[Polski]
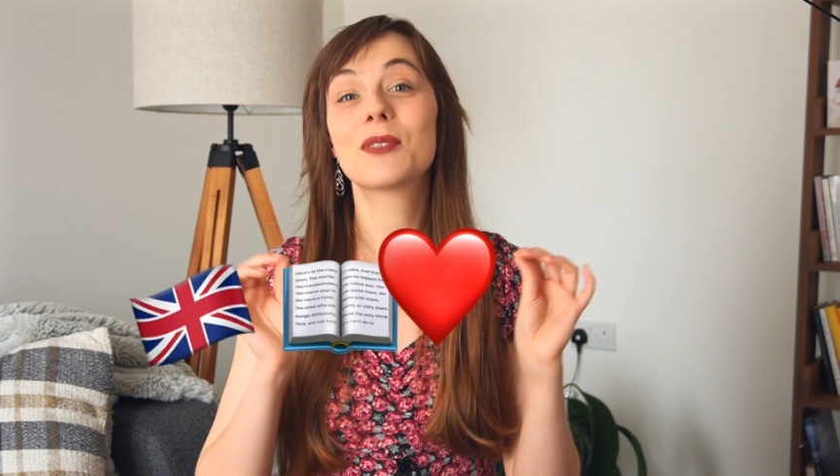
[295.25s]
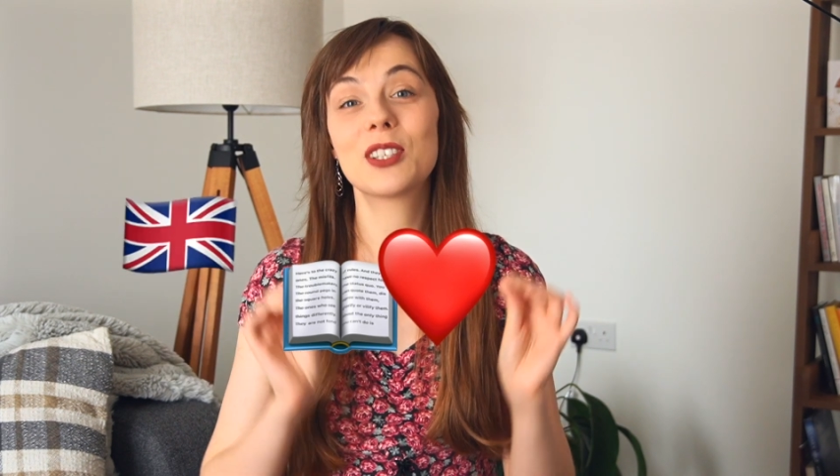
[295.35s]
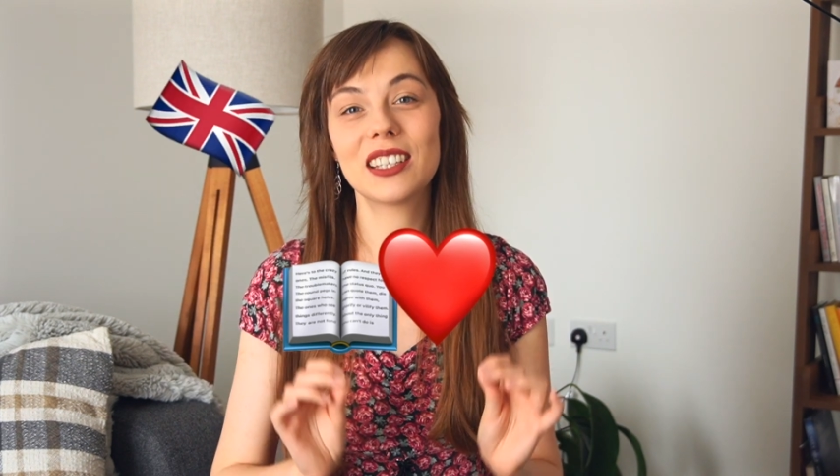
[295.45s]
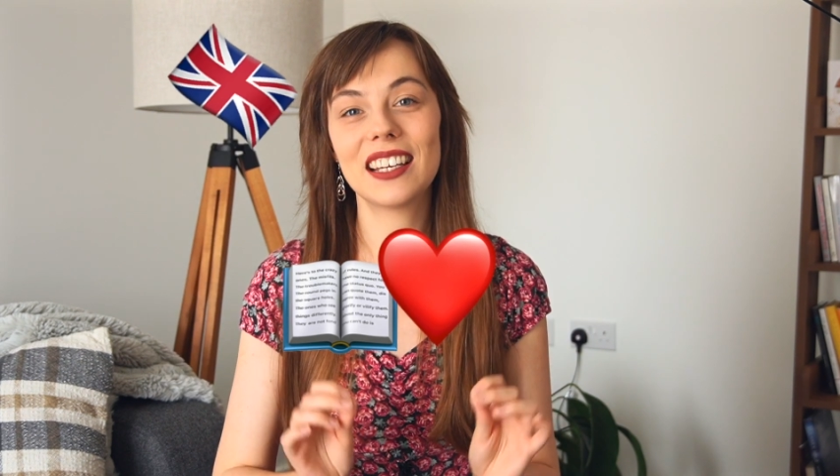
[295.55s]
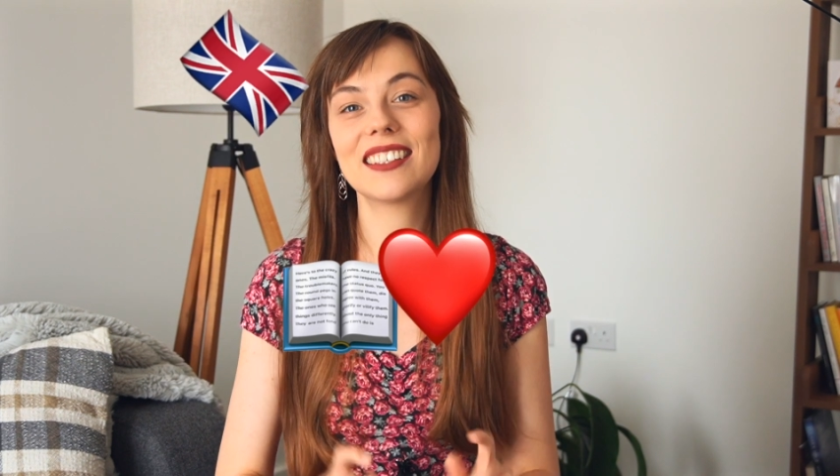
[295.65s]

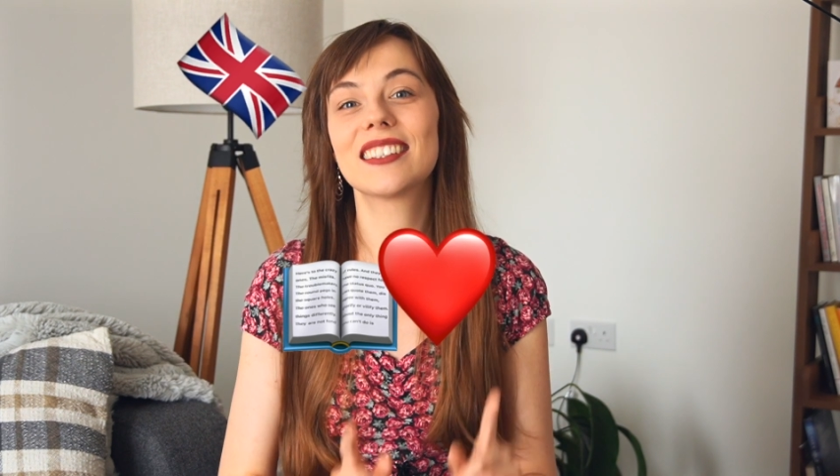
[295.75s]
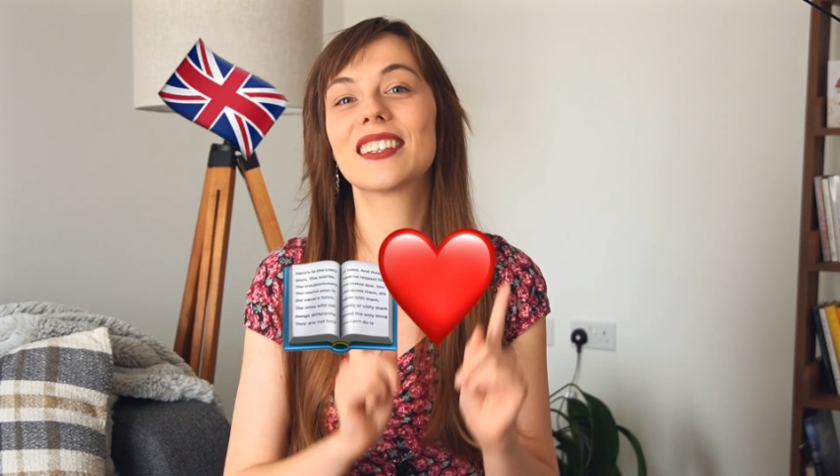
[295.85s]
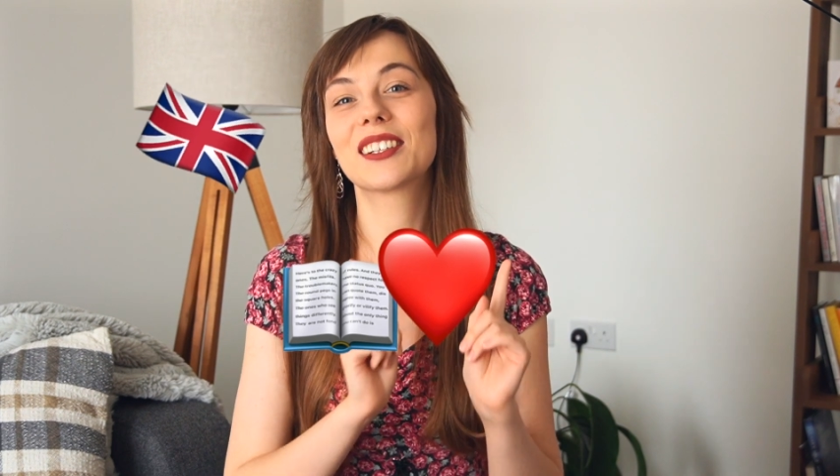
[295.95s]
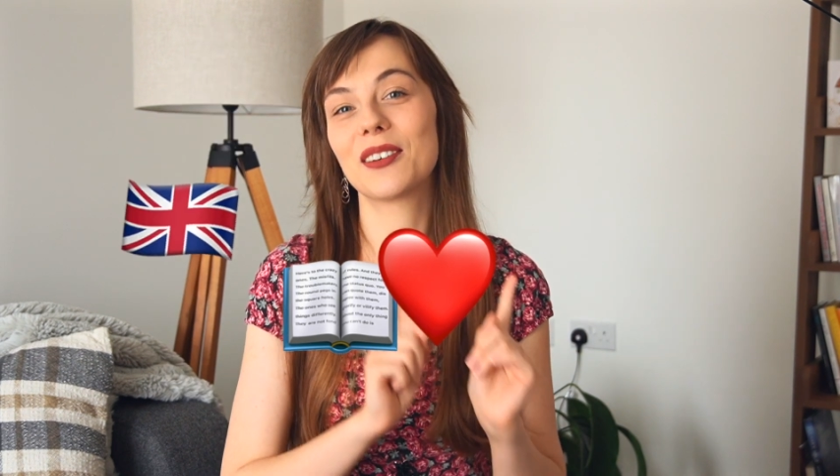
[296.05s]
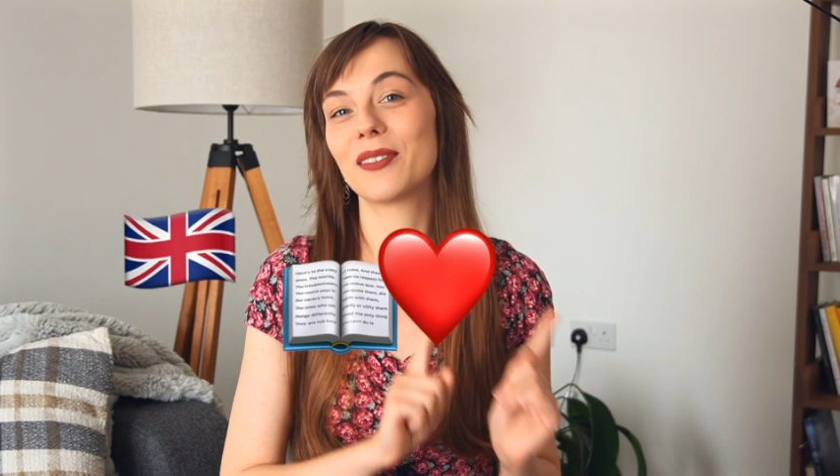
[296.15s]
czytać,
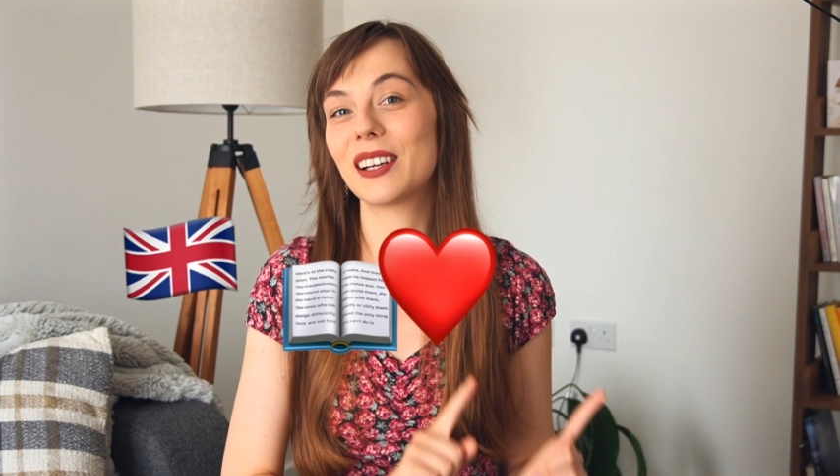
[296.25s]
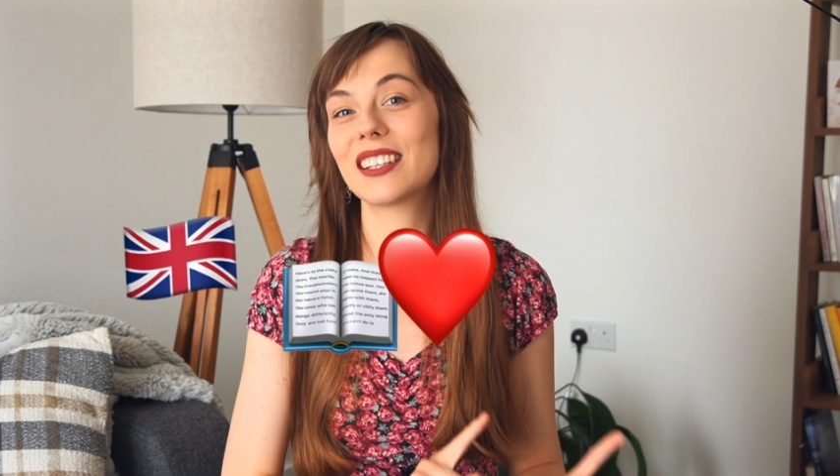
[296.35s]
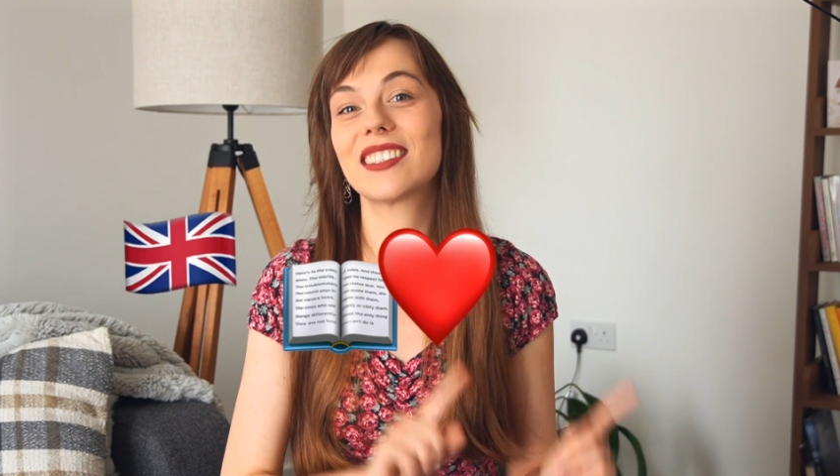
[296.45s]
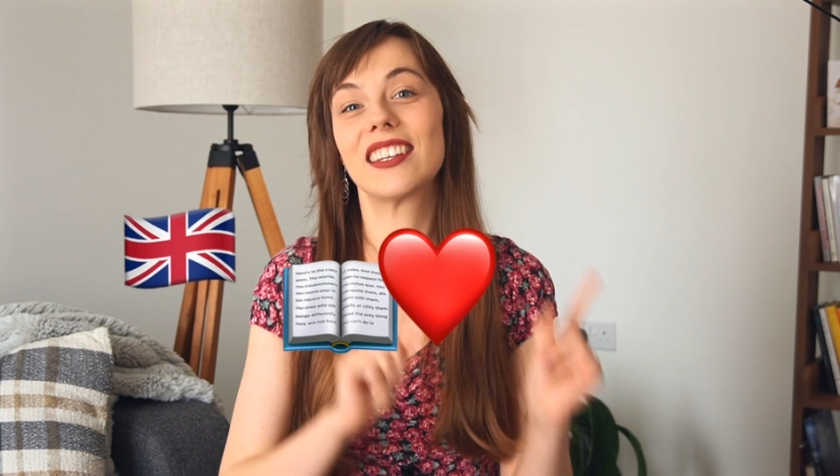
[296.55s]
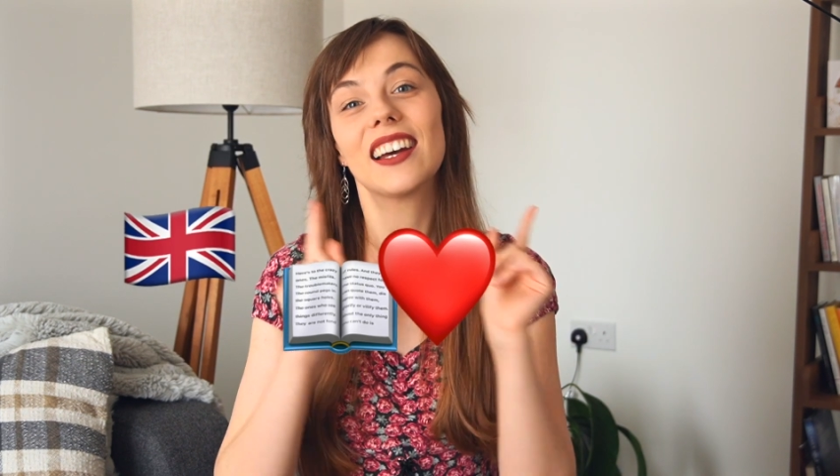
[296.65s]
tylko w
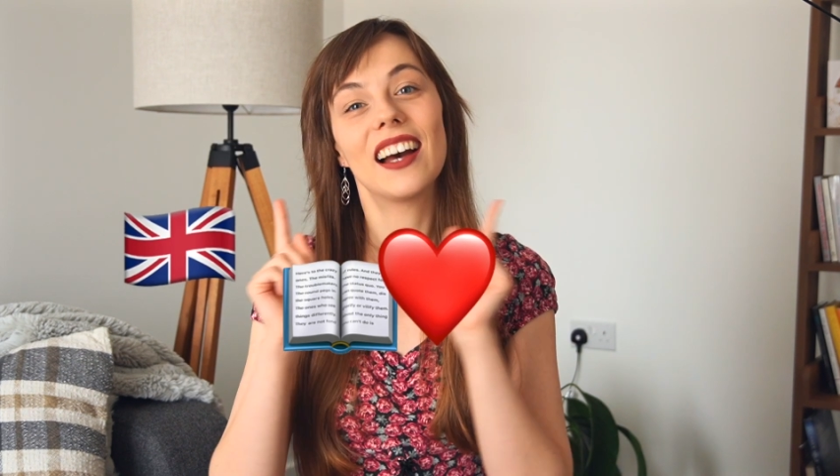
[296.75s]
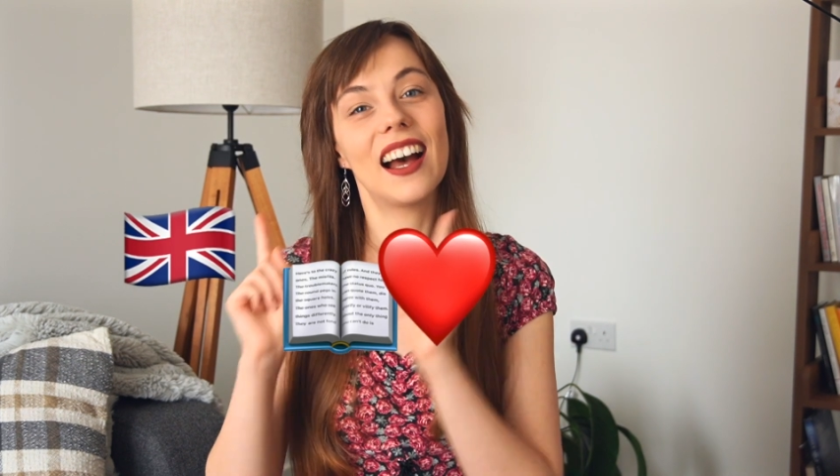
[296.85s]
wersji